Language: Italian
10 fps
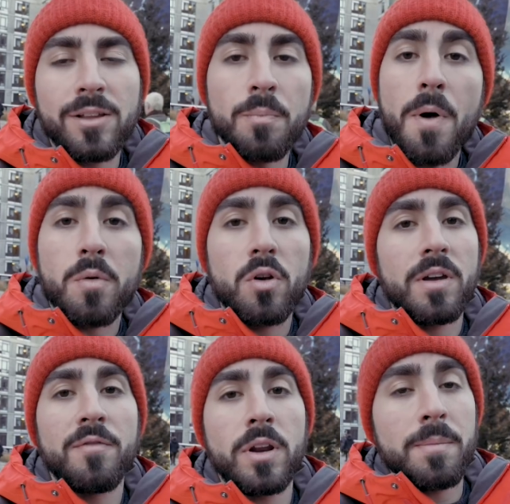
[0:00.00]
Ed è un po' quello
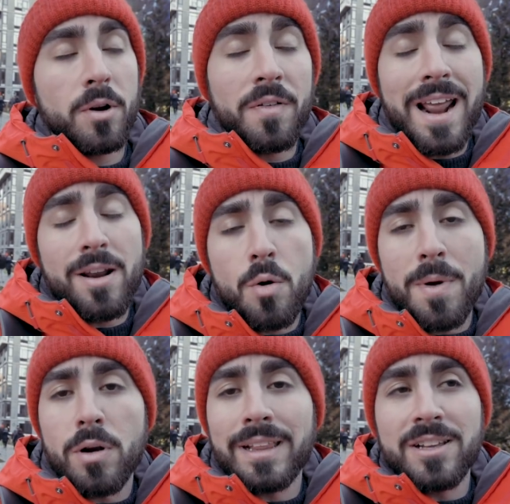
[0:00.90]
che vorrebbero fare a
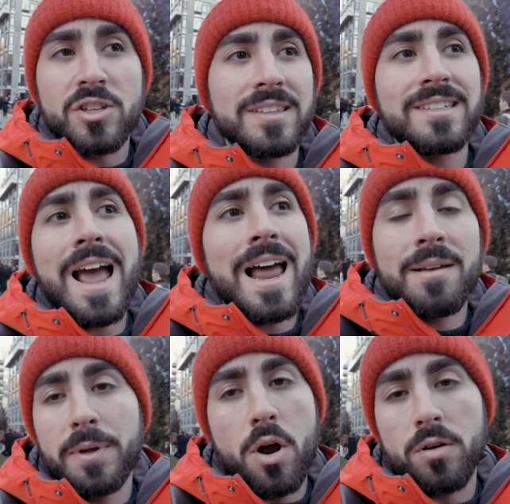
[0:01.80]
Roma con la
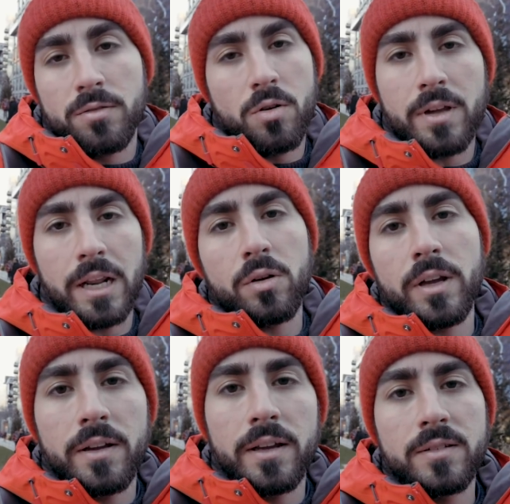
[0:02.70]
tangenziale, però non credo
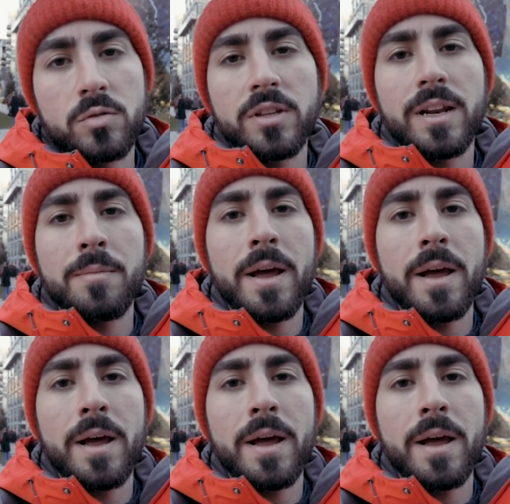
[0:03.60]
che succederà